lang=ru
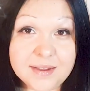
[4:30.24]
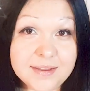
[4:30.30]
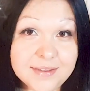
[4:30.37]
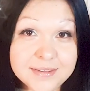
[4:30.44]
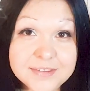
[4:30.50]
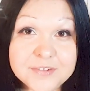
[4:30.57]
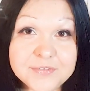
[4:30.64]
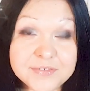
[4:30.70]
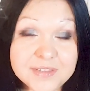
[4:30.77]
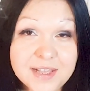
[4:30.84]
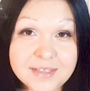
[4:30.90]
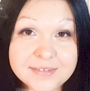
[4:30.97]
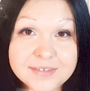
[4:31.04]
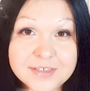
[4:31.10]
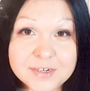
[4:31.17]
А это
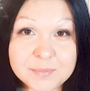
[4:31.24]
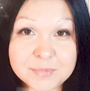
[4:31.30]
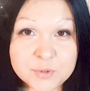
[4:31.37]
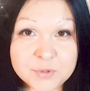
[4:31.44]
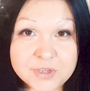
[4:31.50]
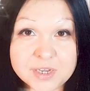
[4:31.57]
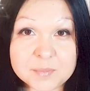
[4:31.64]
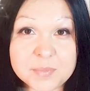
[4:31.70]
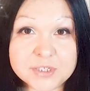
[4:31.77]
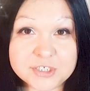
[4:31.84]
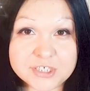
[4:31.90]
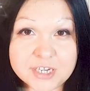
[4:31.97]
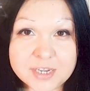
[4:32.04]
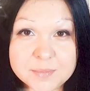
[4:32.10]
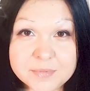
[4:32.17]
фланкер мной
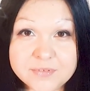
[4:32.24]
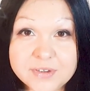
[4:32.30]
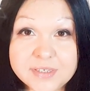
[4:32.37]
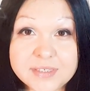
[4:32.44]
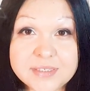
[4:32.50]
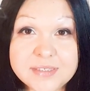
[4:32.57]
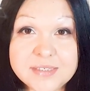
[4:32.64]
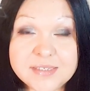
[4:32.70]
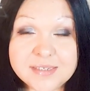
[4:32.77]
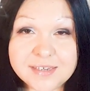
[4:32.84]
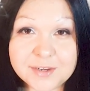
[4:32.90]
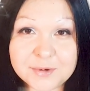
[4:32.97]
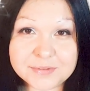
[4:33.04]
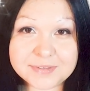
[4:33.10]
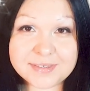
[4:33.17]
обожаемого
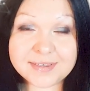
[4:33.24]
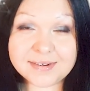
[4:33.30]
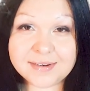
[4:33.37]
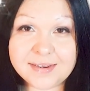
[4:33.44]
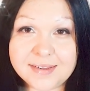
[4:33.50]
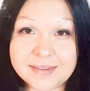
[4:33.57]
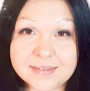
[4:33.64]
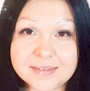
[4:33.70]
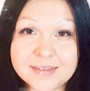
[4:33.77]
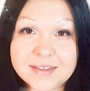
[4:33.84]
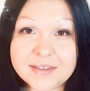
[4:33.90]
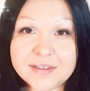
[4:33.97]
идиль от Герлен.